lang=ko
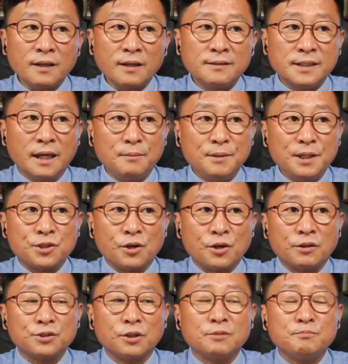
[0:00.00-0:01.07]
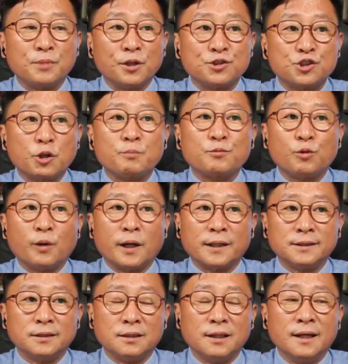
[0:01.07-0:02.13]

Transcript: 예비 경선 면접관을